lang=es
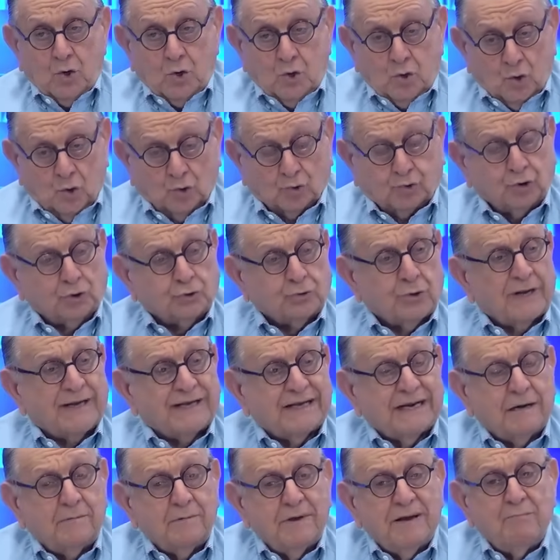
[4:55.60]
nosotros
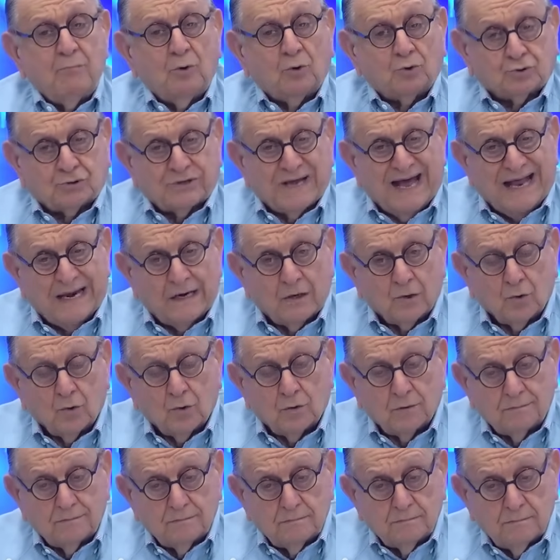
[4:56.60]
escribimos
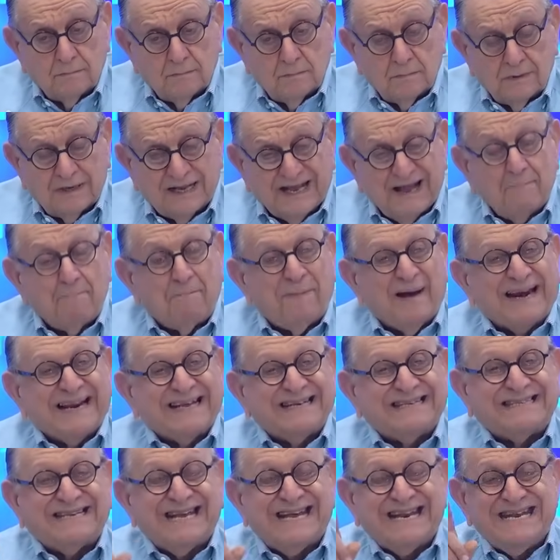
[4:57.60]
algo que
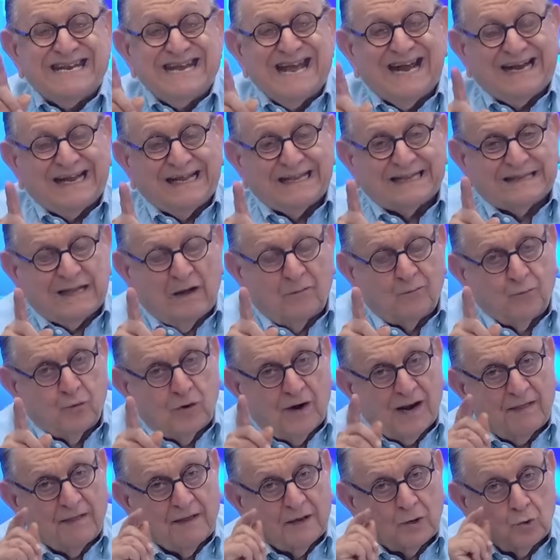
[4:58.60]
parecería que está
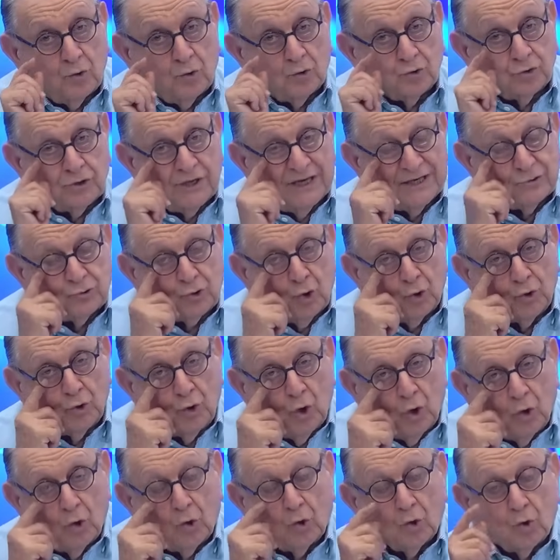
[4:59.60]
fuera de contexto.
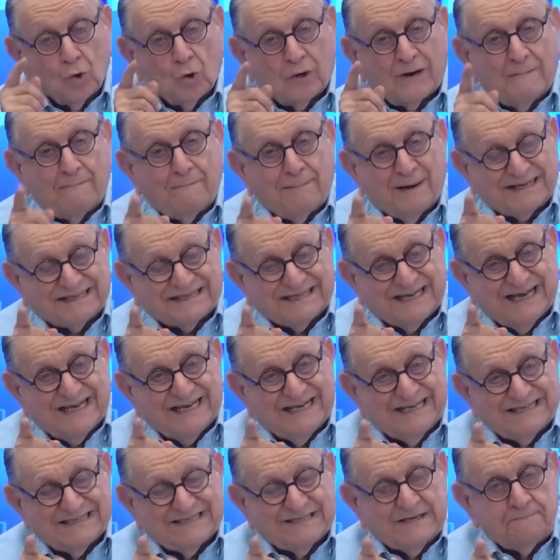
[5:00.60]
No, lo que pasa
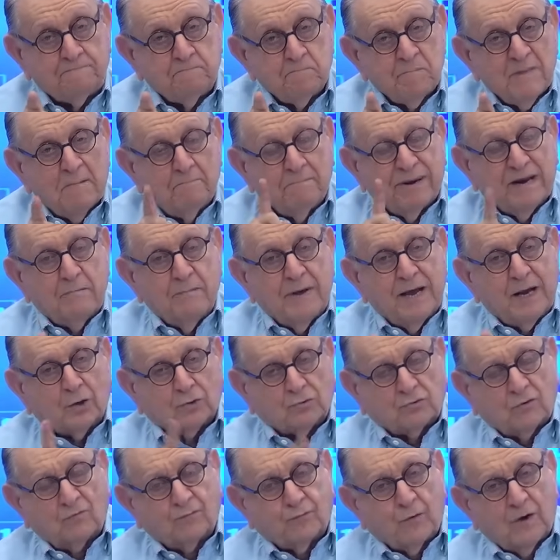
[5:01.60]
es, primero
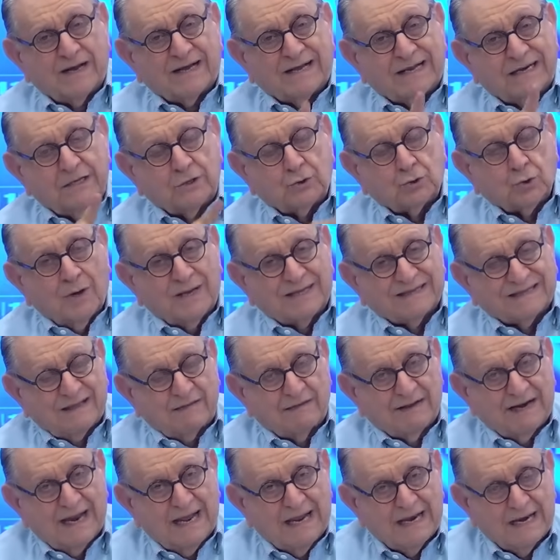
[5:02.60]
eso fue escrito antes
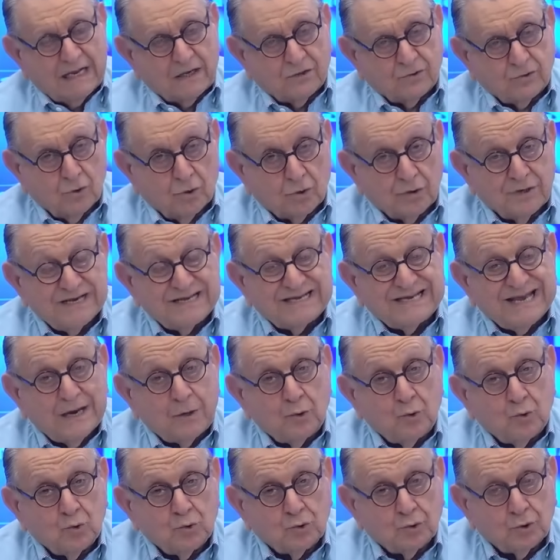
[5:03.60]
de las elecciones y
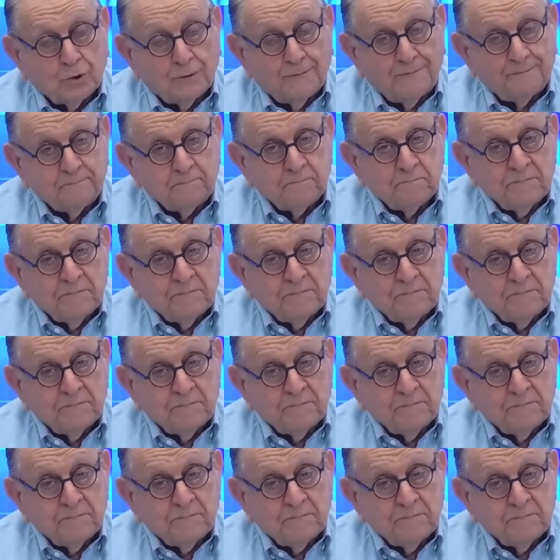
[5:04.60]
segundo,